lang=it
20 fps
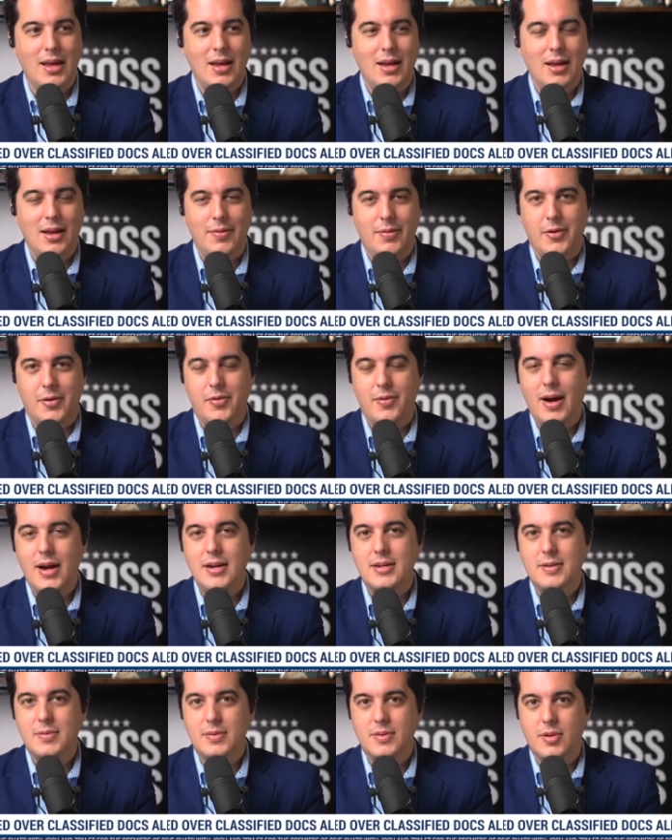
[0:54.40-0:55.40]
stanno
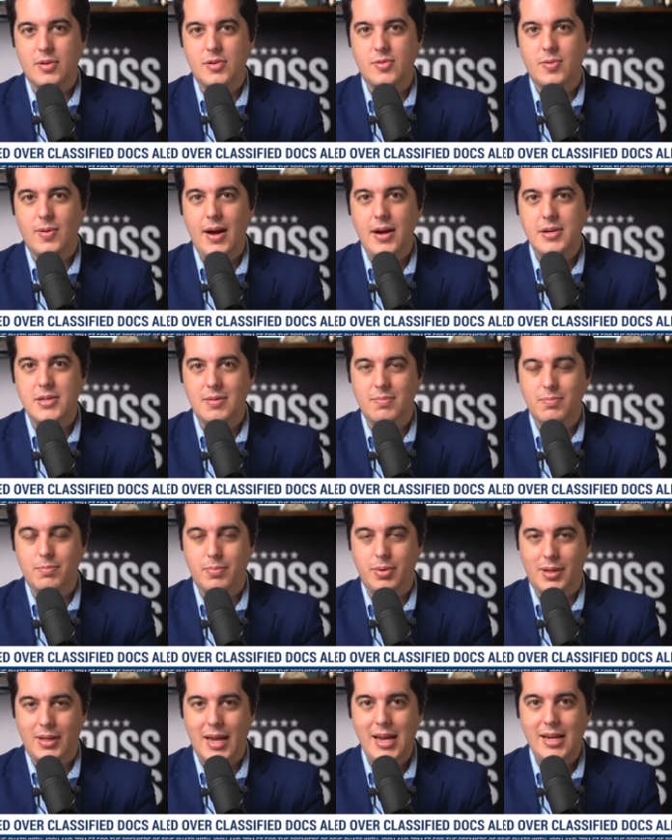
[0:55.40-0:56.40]
cercando di sommergere
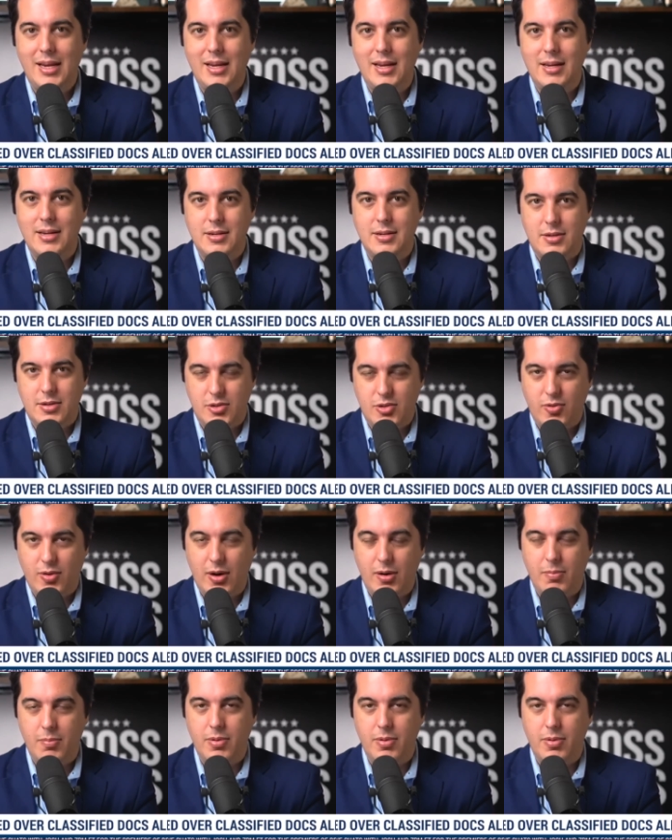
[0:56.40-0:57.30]
Trump di polemiche